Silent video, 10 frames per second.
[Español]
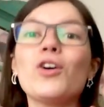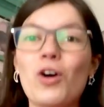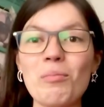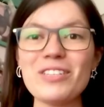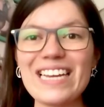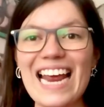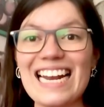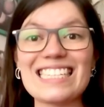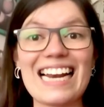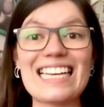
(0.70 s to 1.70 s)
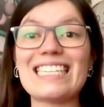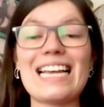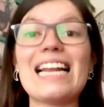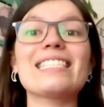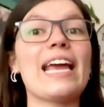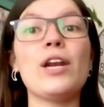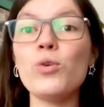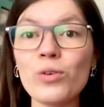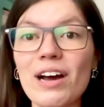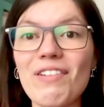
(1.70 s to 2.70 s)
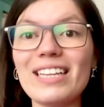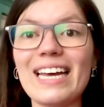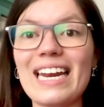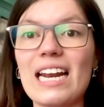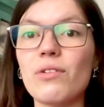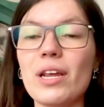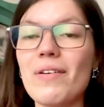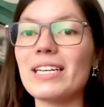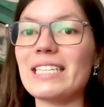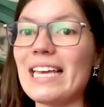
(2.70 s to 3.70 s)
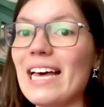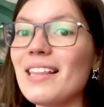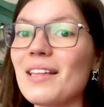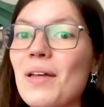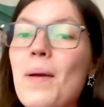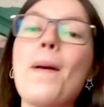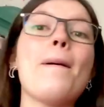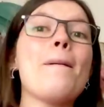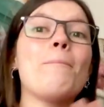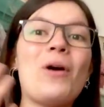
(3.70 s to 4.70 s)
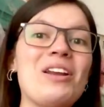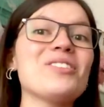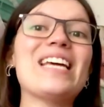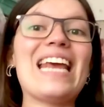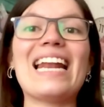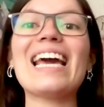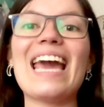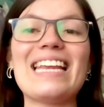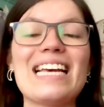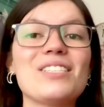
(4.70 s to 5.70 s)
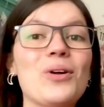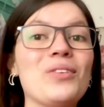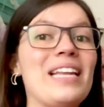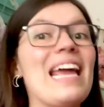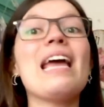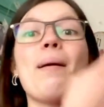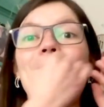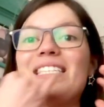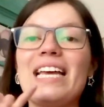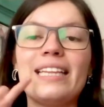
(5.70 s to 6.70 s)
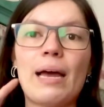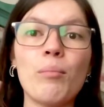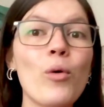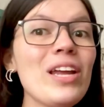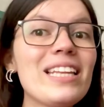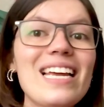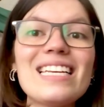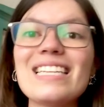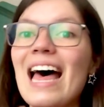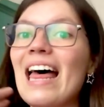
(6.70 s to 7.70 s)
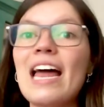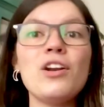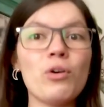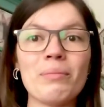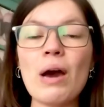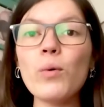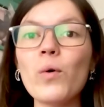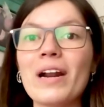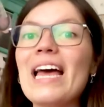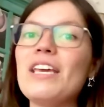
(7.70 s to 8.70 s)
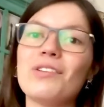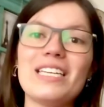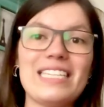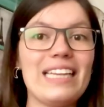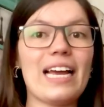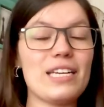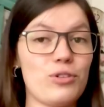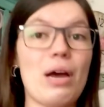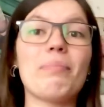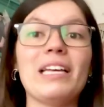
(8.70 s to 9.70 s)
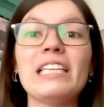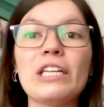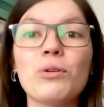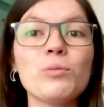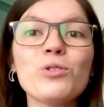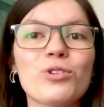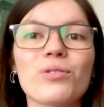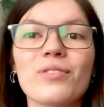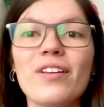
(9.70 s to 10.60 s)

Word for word: ¿Cómo serían las clases a las que nunca faltaría en la universidad? Bueno, serían aquellas donde me sienta muy interesada, no me aburra y donde sienta que estoy aprendiendo mucho.